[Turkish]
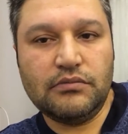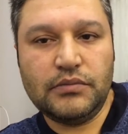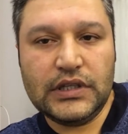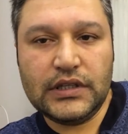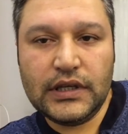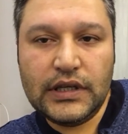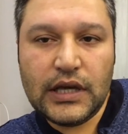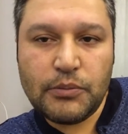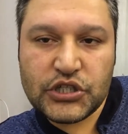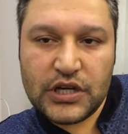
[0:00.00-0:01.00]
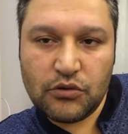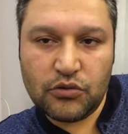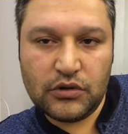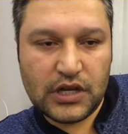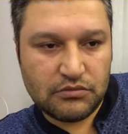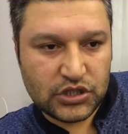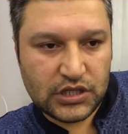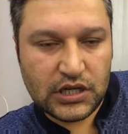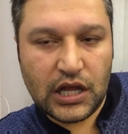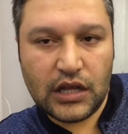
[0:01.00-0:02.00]
Bildiğin yapışkan
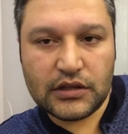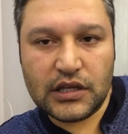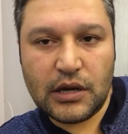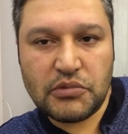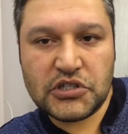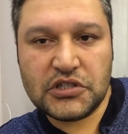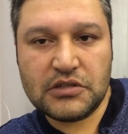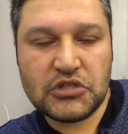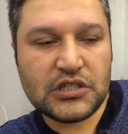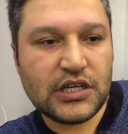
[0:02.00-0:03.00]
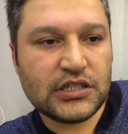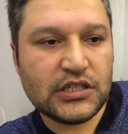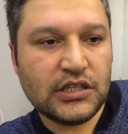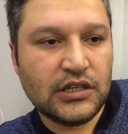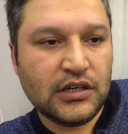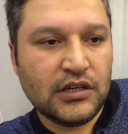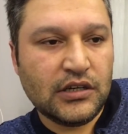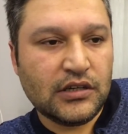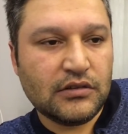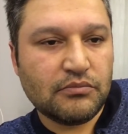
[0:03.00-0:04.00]
kullanmışlar. Alta yapıştırmışlar.
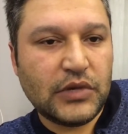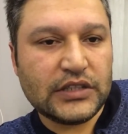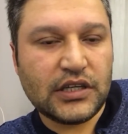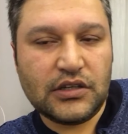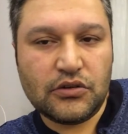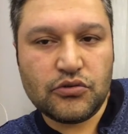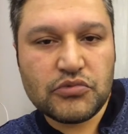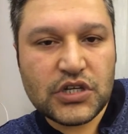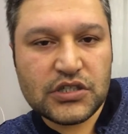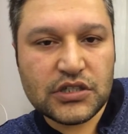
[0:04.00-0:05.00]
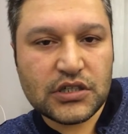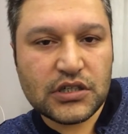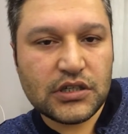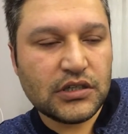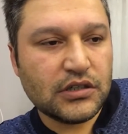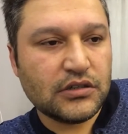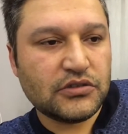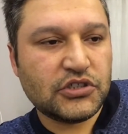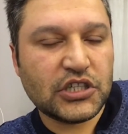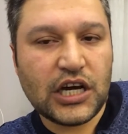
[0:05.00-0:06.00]
Batarya yumuşacık.
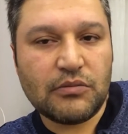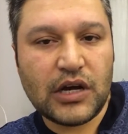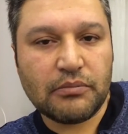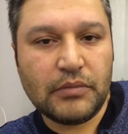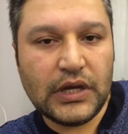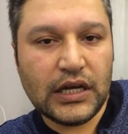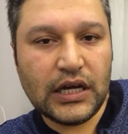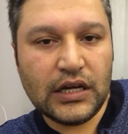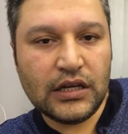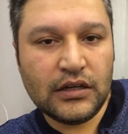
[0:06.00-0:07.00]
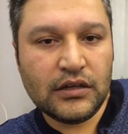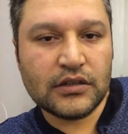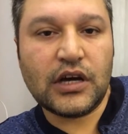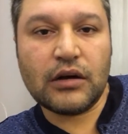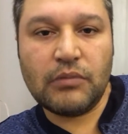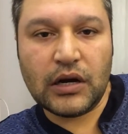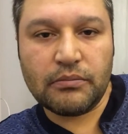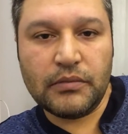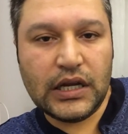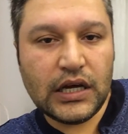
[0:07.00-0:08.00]
Çıkarmak bela. Takmak
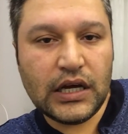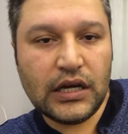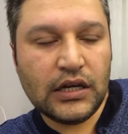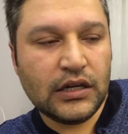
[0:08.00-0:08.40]
bela.